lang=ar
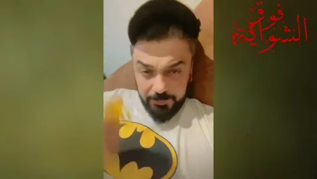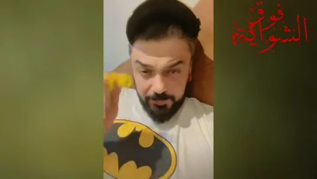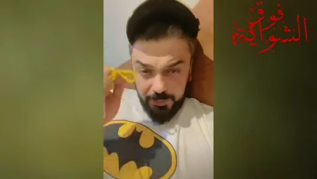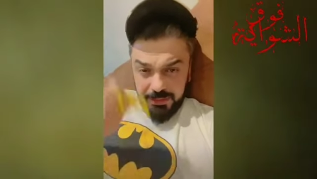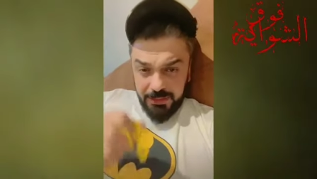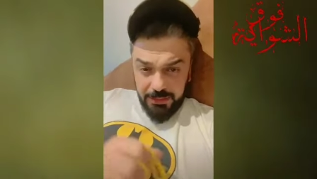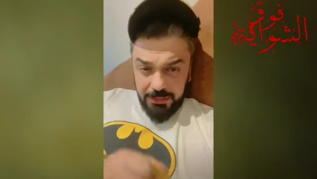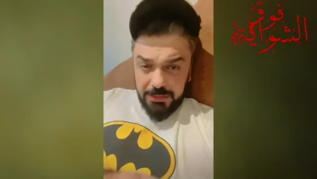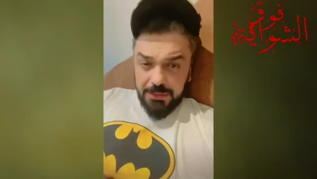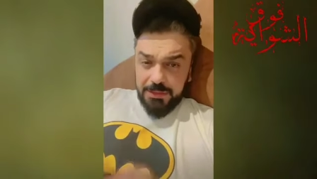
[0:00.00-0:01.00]

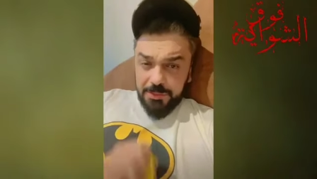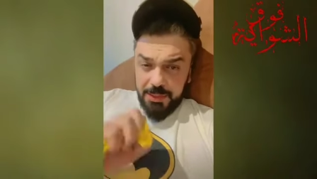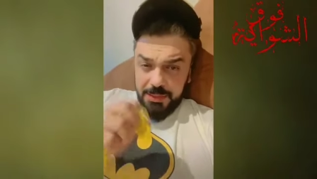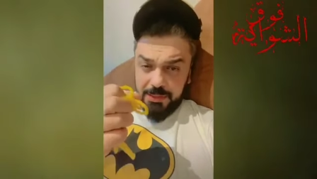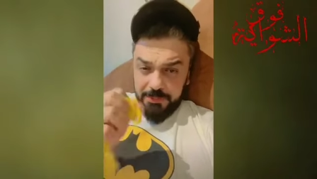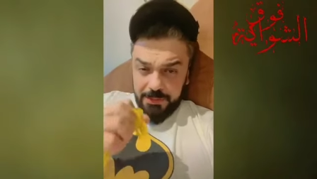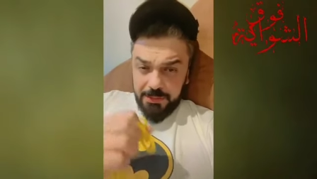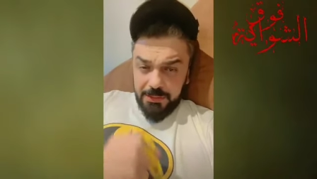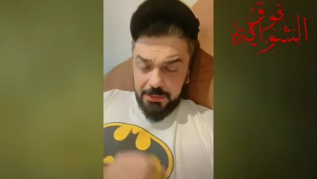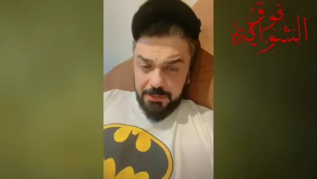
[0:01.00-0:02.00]
صحتي شويه تعبانه
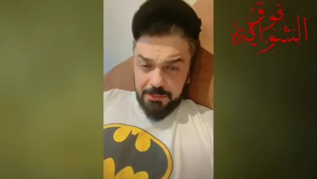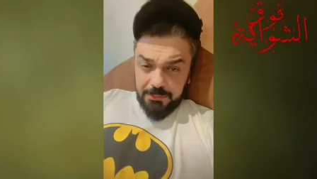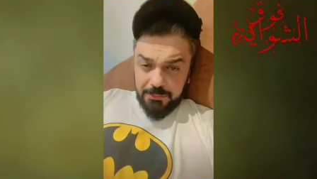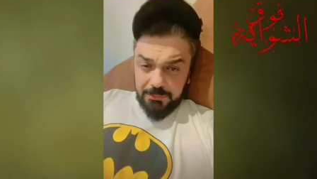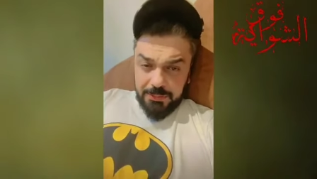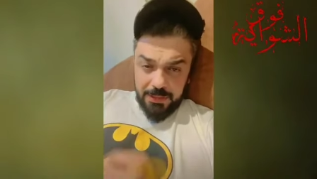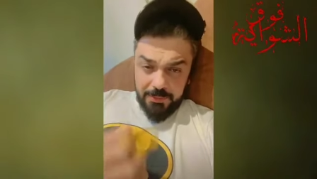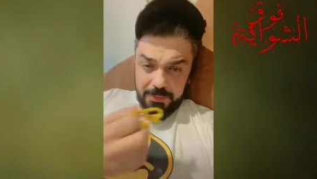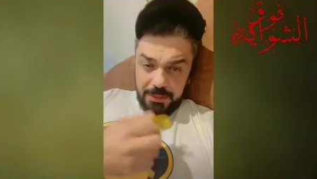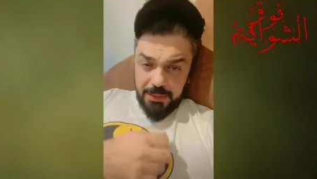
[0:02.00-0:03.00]
بس الحمد
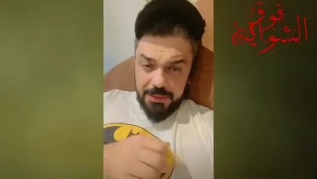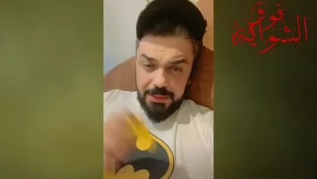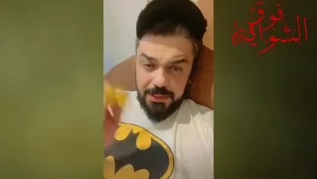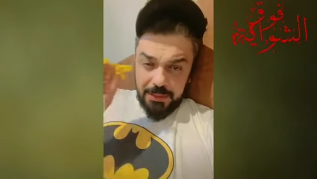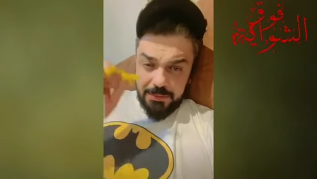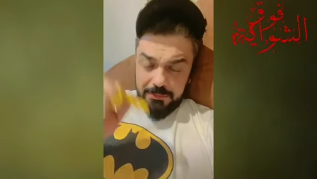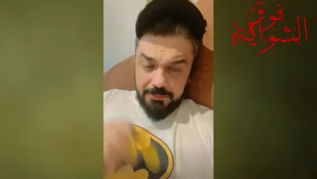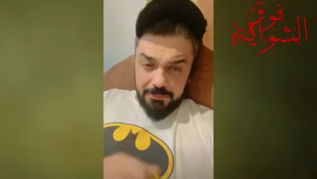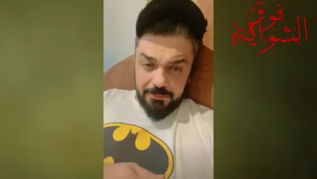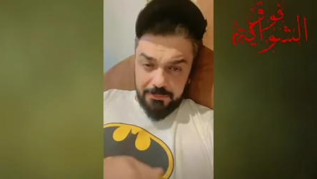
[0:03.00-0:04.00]
لله انها صحه
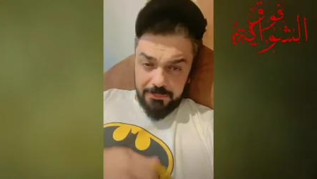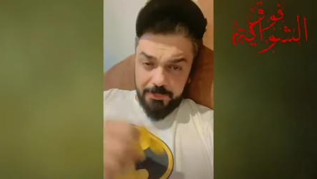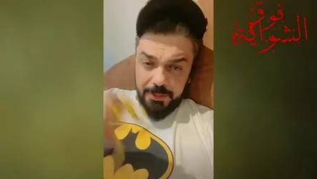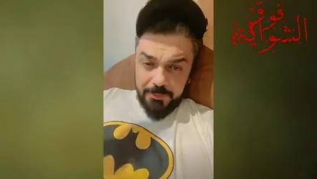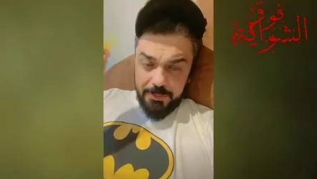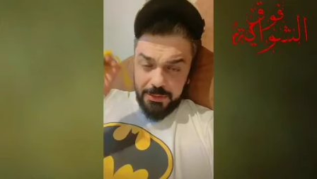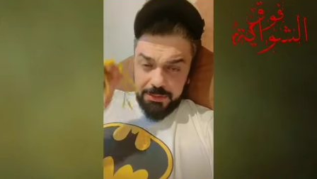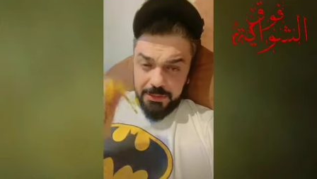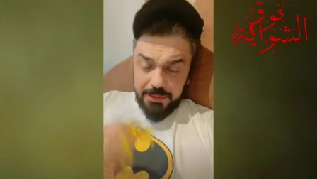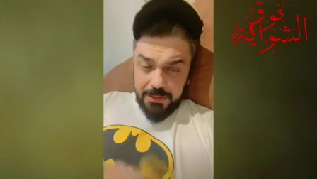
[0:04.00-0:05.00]
مو بهرمونات اللي
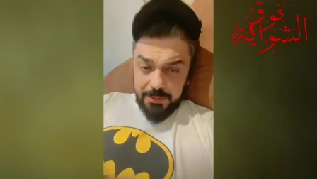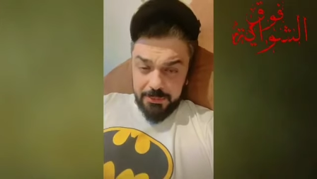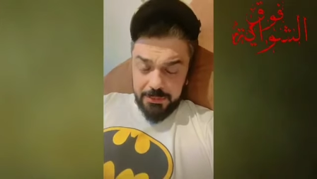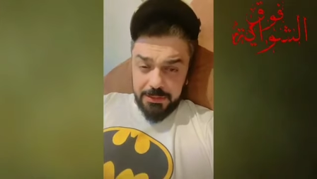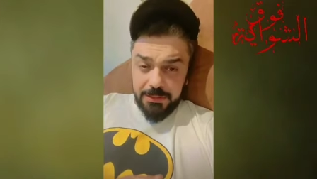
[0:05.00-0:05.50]
تخربطت